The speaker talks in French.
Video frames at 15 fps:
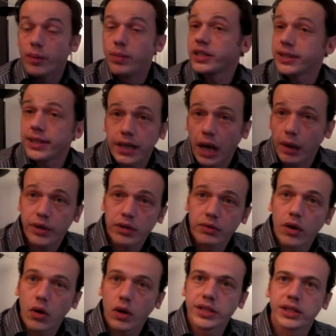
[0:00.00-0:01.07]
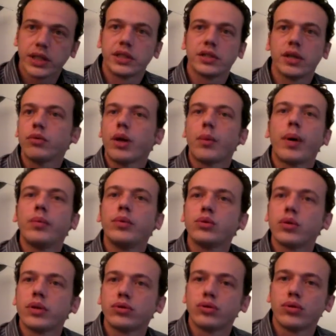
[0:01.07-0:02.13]
et ben c'est très bien, on va en rester à ça, on n'a pas
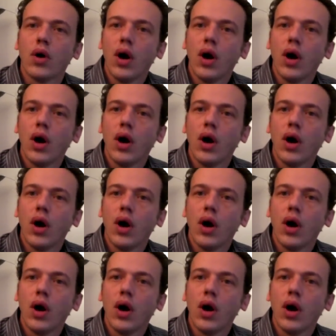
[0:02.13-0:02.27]
besoin de